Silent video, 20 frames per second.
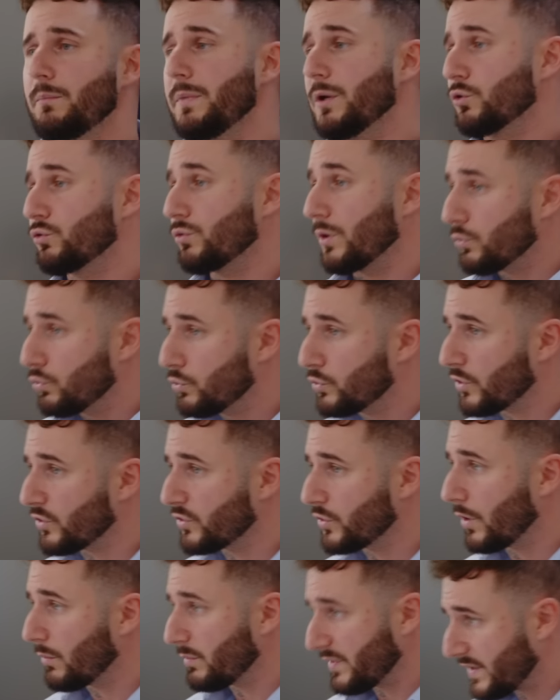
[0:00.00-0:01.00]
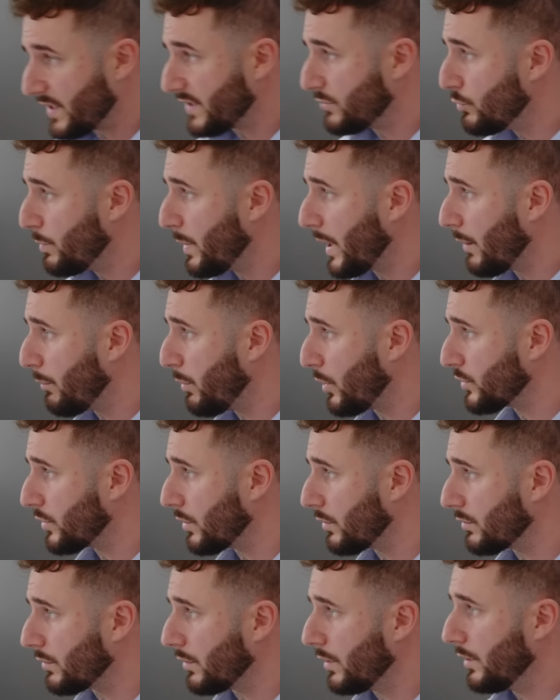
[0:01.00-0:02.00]
mais on soit tous ensemble, c'est super
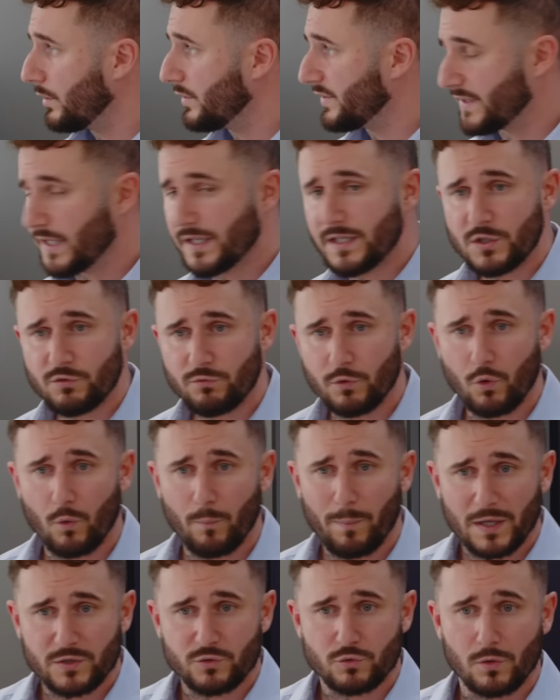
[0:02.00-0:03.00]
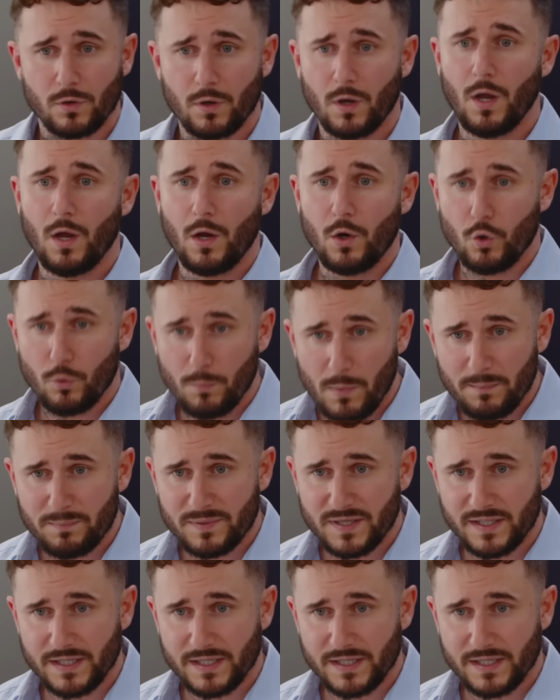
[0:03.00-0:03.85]
important. Cette année, je veux qu'on parte sur le même pied